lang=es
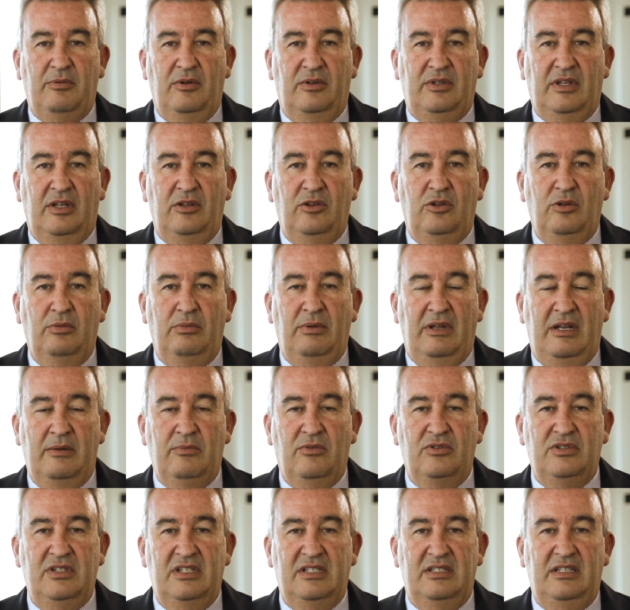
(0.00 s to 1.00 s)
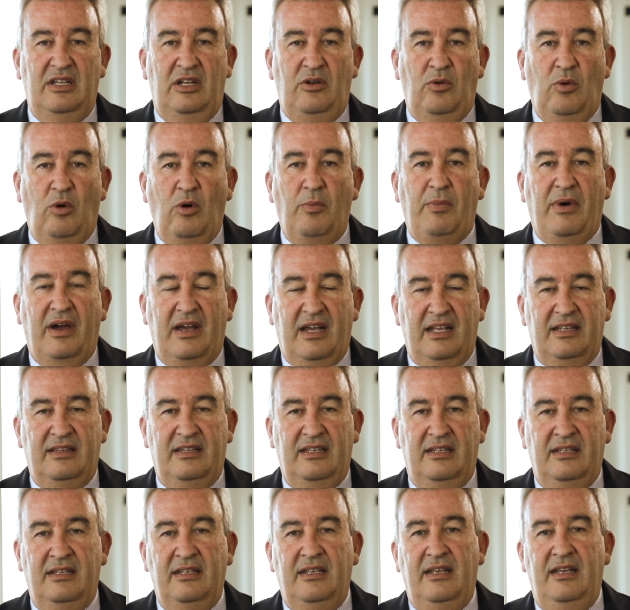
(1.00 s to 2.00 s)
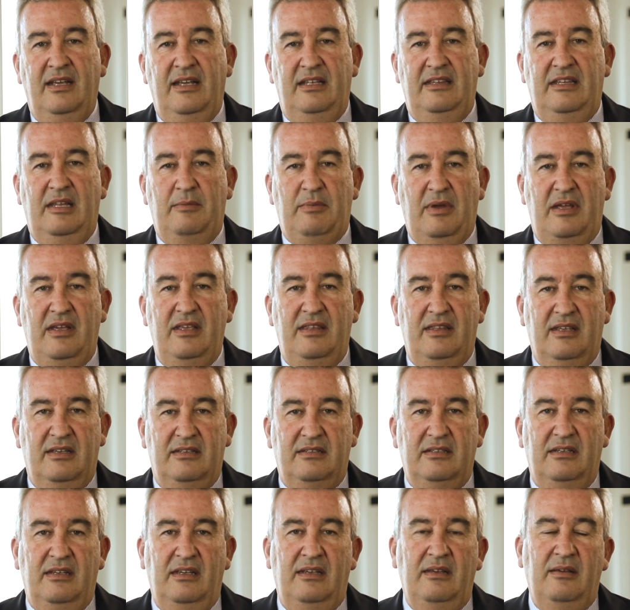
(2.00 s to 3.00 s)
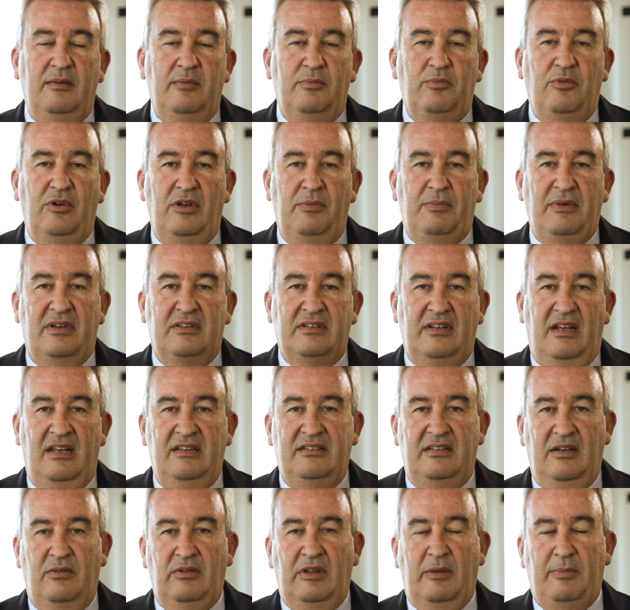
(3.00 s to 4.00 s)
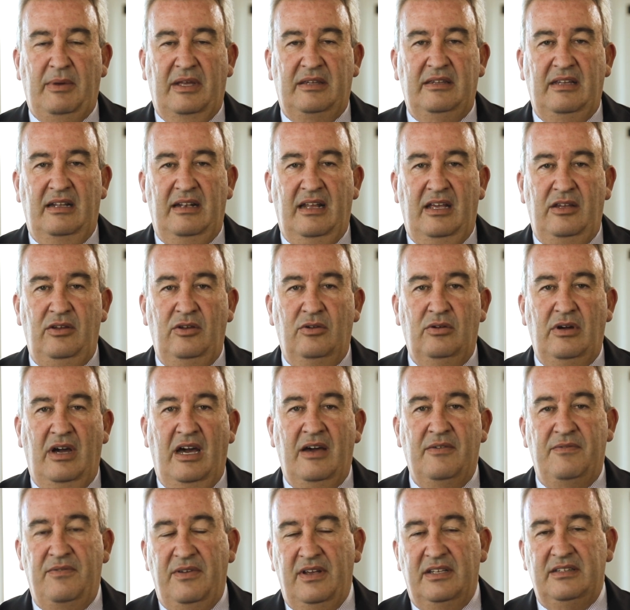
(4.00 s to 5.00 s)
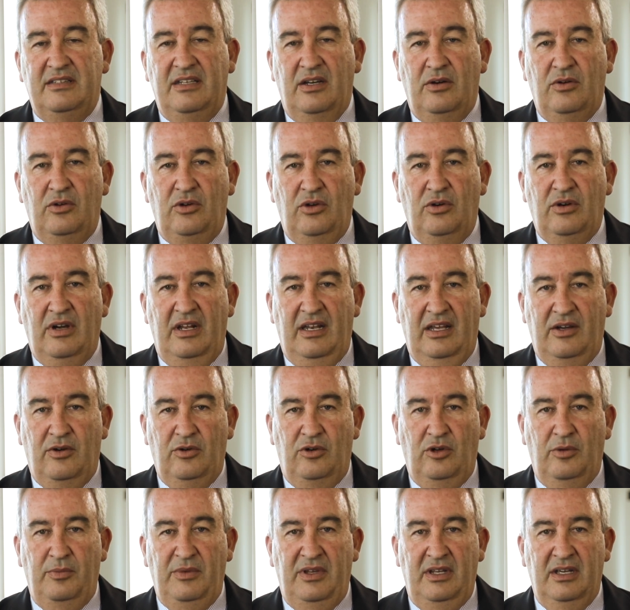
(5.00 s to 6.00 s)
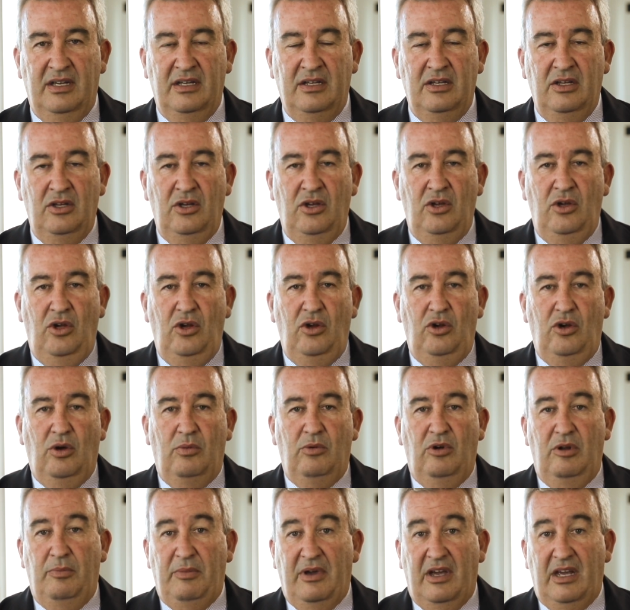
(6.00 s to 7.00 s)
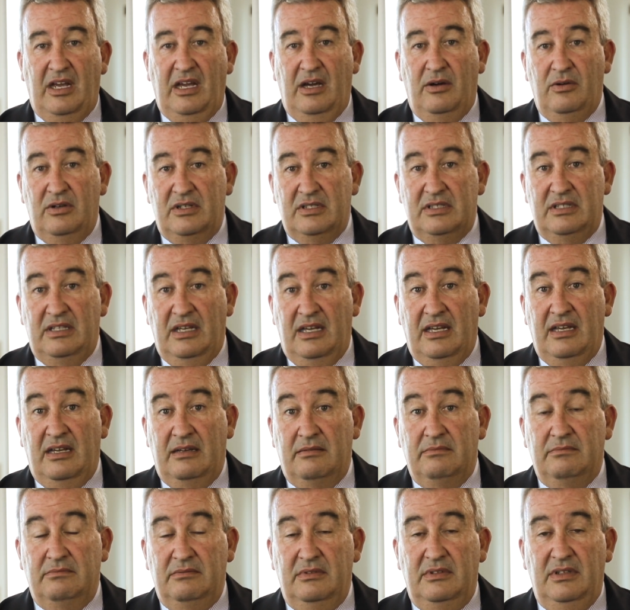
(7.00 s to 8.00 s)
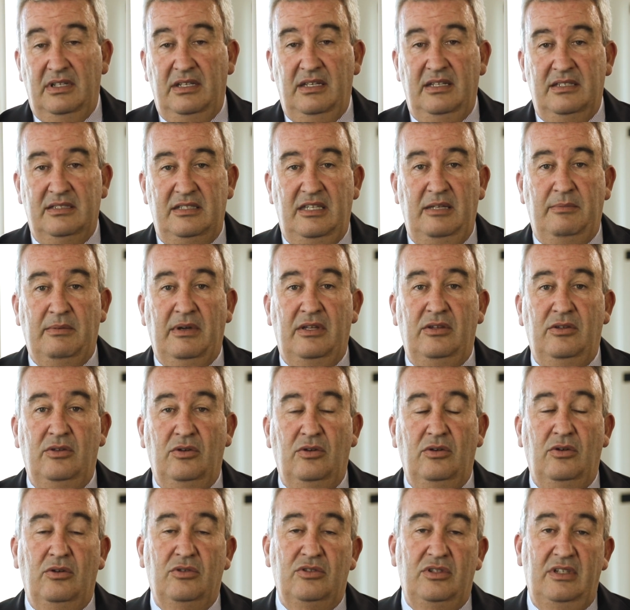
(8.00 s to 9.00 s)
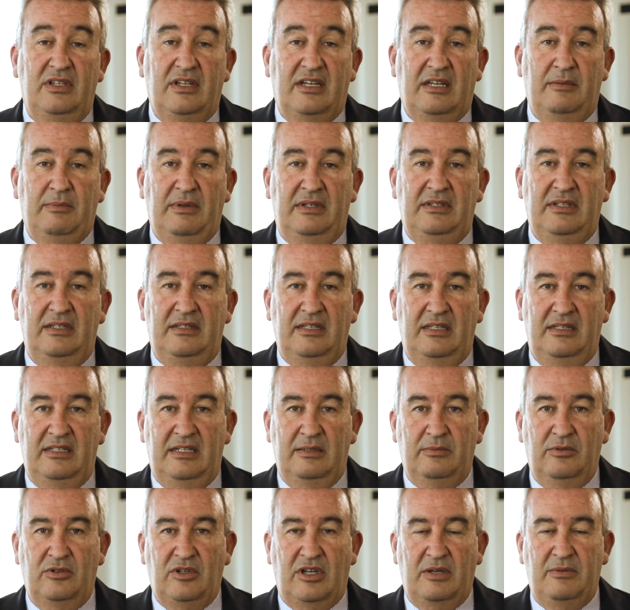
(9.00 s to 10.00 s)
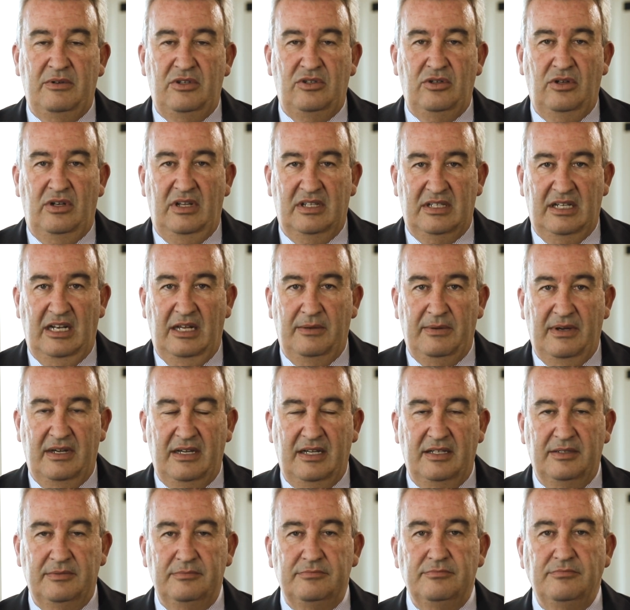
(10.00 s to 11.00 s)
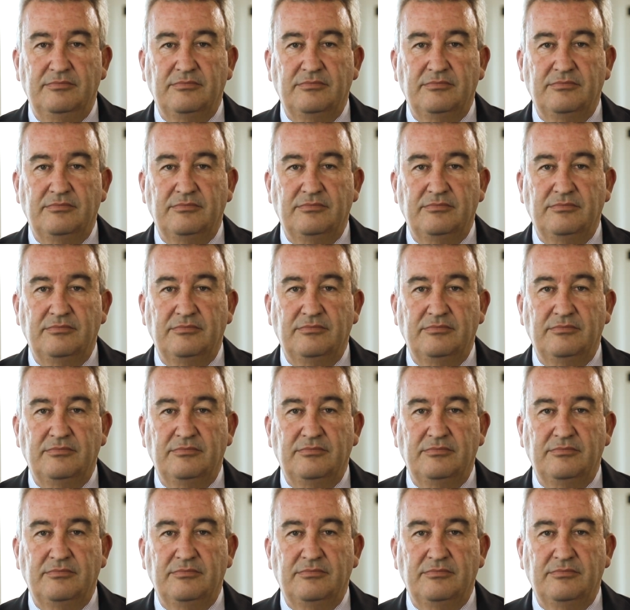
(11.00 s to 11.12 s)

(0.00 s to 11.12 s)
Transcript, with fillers: Por lo tanto, veremos si este nuevo paquete de medidas que puede pasar en la segunda parte del año afecta o no a la economía como el mercado está estimando o si realmente tendremos revisiones a la baja.